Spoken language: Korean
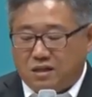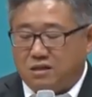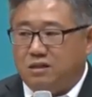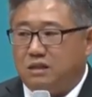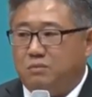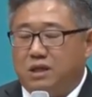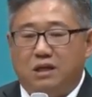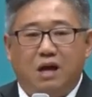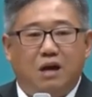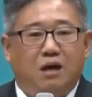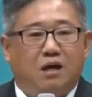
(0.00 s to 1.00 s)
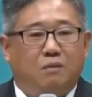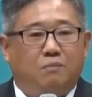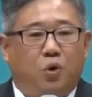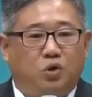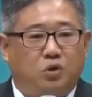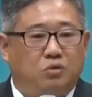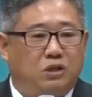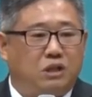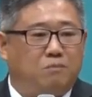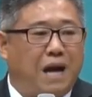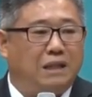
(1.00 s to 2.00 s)
그 큰 집이 보여준
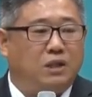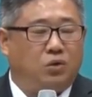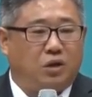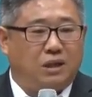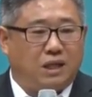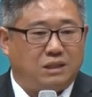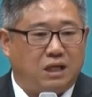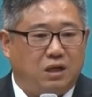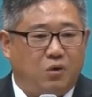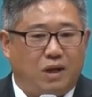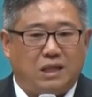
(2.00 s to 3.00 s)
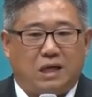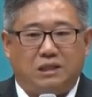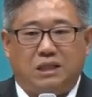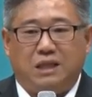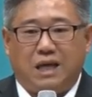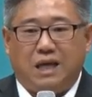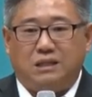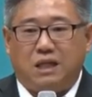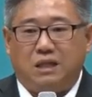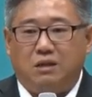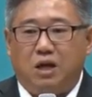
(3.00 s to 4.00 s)
것이 방 8개짜리, 화장실이
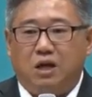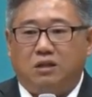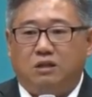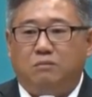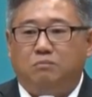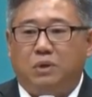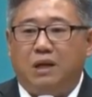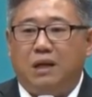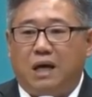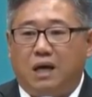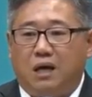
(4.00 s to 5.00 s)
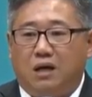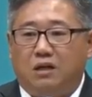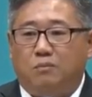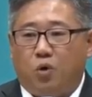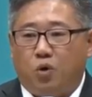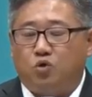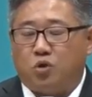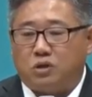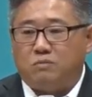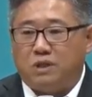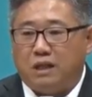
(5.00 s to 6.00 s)
4개짜리 큰 빌라를
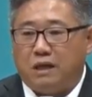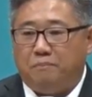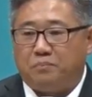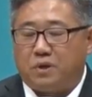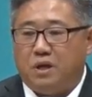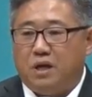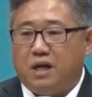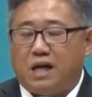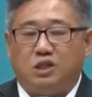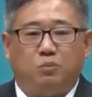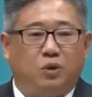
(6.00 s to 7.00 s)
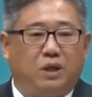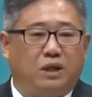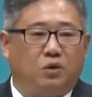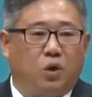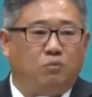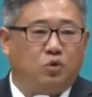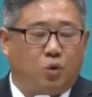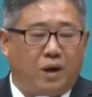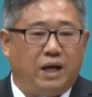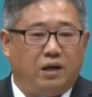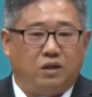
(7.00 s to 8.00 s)
보여주었습니다. 가서 보니까 너무
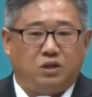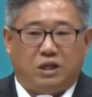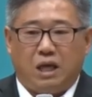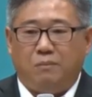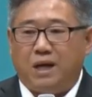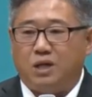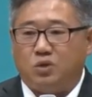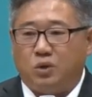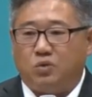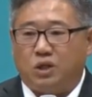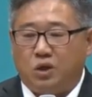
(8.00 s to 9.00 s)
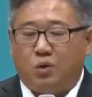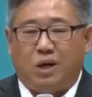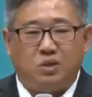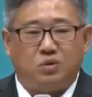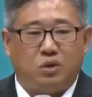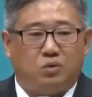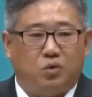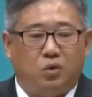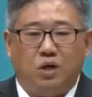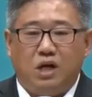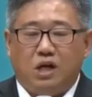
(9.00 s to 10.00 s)
좋아해요. 예배할 수 있고, 기도할 수
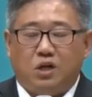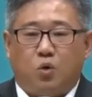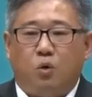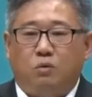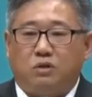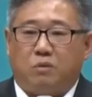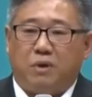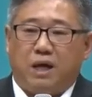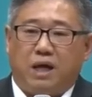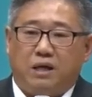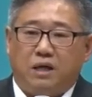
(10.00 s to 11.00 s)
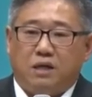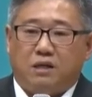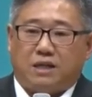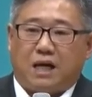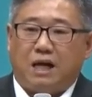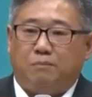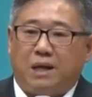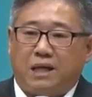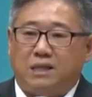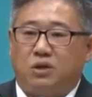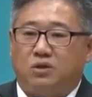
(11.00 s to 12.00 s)
있고, 공, 저 뭐야,
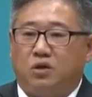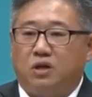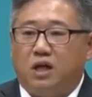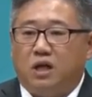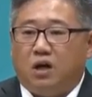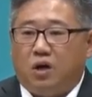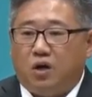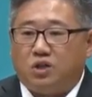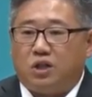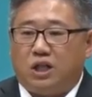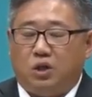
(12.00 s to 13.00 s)
다락방에 있어서 어, 저